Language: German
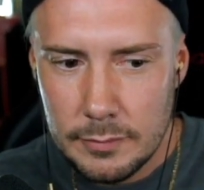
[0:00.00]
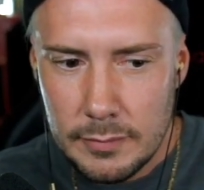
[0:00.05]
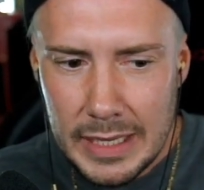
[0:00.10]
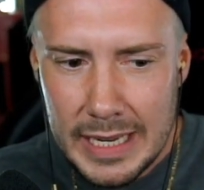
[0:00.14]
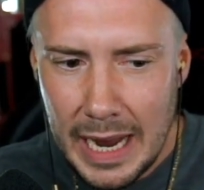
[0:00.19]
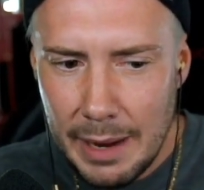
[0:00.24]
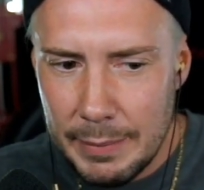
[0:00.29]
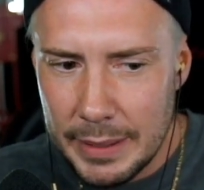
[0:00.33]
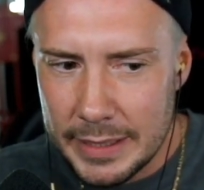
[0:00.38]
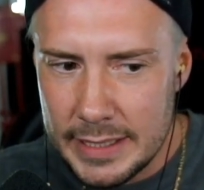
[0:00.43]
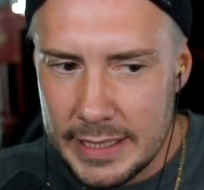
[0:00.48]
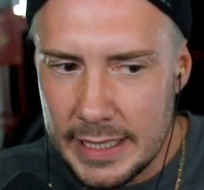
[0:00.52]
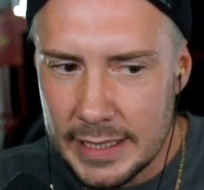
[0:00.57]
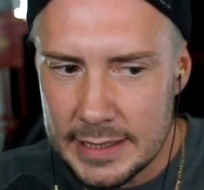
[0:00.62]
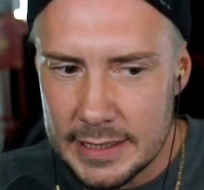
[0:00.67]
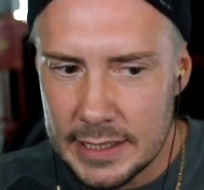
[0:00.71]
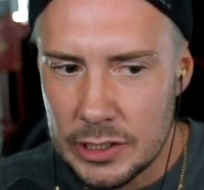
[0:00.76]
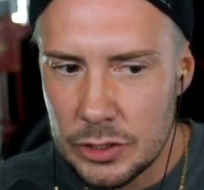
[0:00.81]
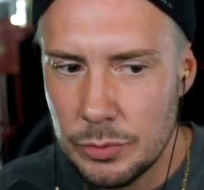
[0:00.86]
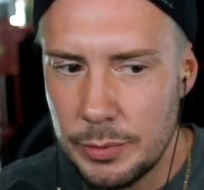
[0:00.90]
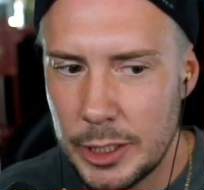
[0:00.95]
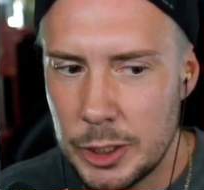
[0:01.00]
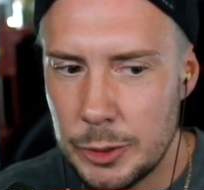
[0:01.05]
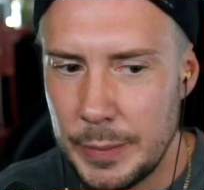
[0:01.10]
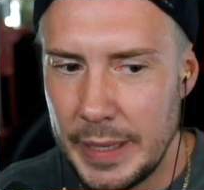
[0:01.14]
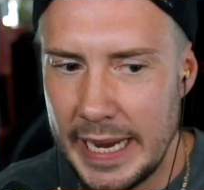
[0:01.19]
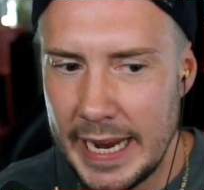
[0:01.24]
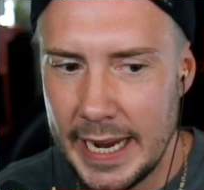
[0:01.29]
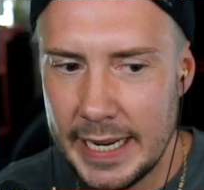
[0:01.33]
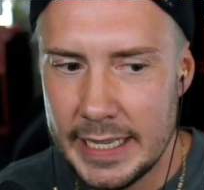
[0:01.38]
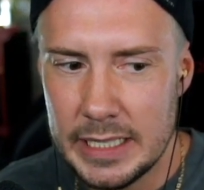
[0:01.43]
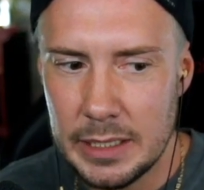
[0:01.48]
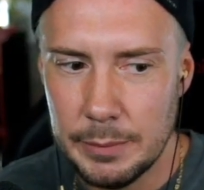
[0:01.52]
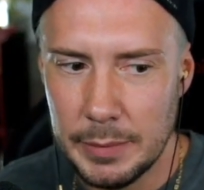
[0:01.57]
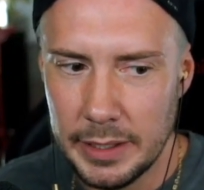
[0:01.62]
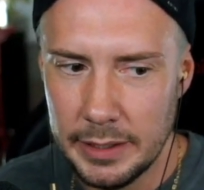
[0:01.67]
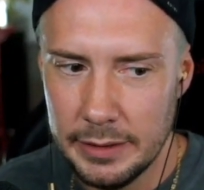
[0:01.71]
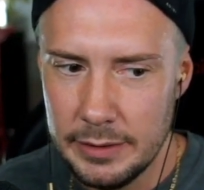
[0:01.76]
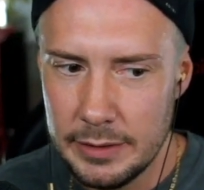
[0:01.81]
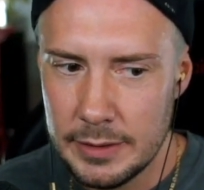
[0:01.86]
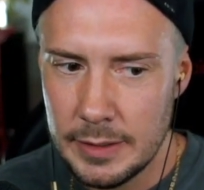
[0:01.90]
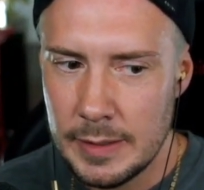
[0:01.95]
Ja, Matthias ist zum Beispiel eher
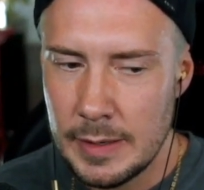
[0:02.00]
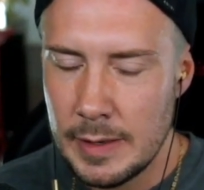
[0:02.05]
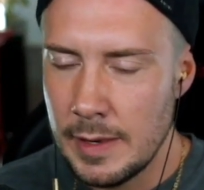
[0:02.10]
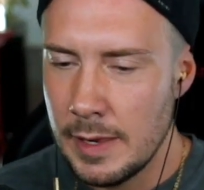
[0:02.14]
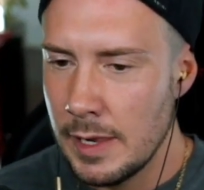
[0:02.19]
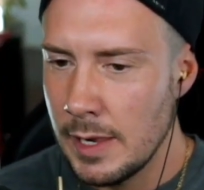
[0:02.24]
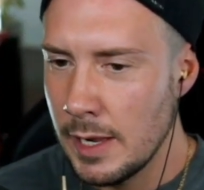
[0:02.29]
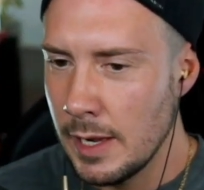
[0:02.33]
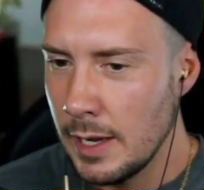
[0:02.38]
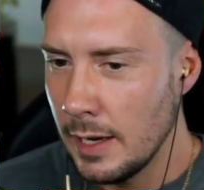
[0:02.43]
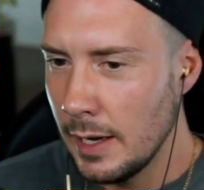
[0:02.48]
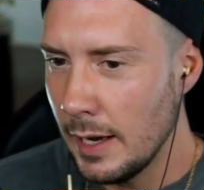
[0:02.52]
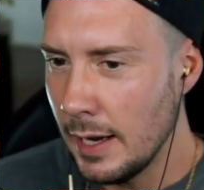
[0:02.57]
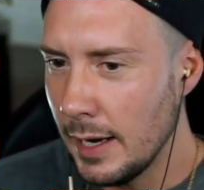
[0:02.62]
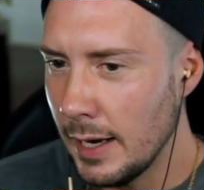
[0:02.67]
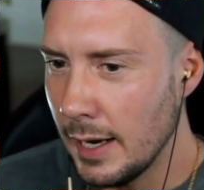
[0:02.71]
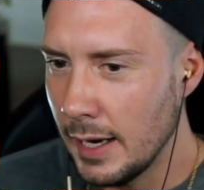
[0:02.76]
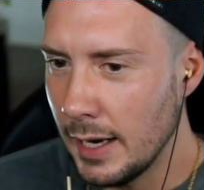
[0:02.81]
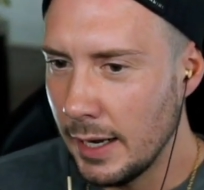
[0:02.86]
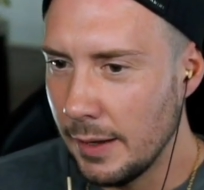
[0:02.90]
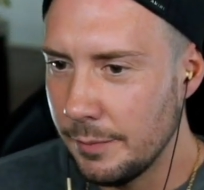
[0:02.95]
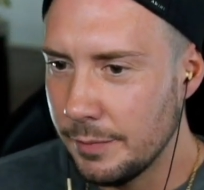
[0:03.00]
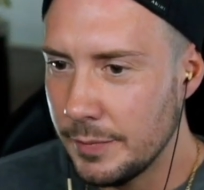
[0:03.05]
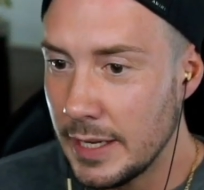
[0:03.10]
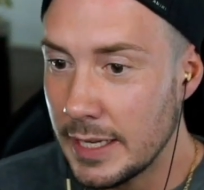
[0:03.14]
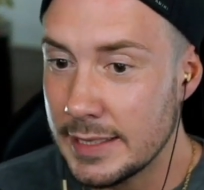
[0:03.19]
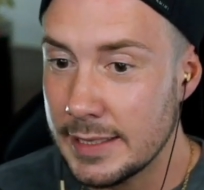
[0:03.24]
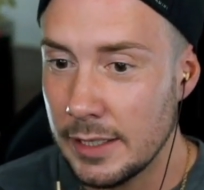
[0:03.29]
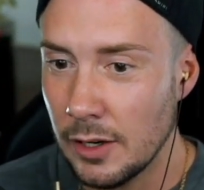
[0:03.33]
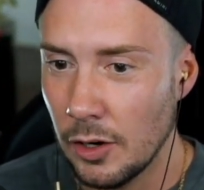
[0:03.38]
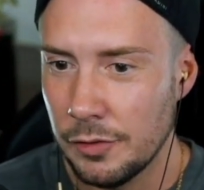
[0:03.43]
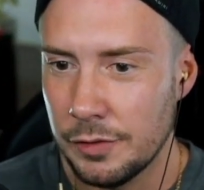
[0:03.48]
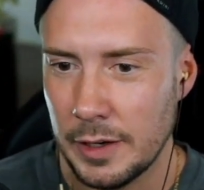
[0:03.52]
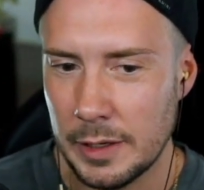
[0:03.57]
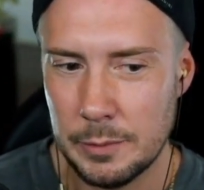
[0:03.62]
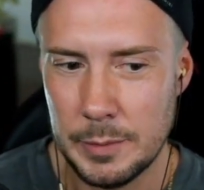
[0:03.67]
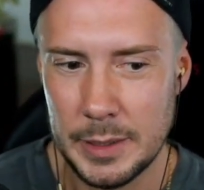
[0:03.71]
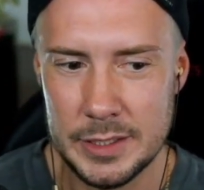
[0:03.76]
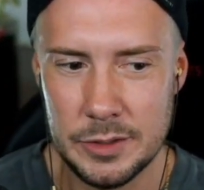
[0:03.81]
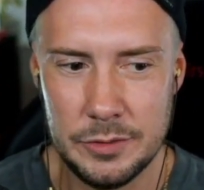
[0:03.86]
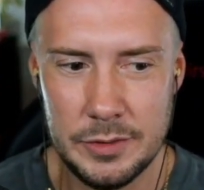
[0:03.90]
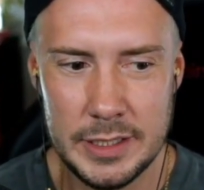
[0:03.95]
jemand, ähm, der sich aufregt
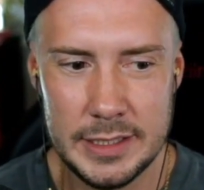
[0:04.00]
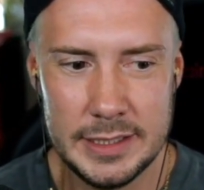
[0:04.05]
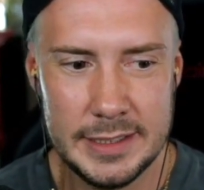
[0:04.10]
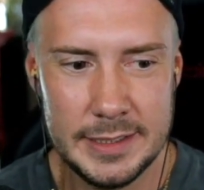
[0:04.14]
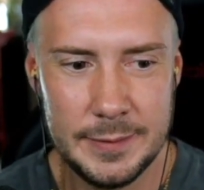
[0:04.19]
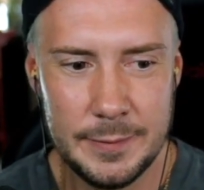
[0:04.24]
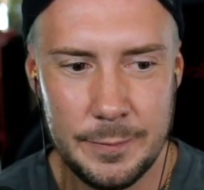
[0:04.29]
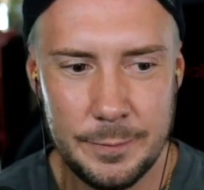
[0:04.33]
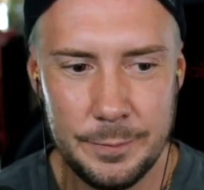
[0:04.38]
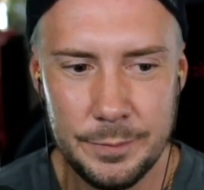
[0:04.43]
bei sowas.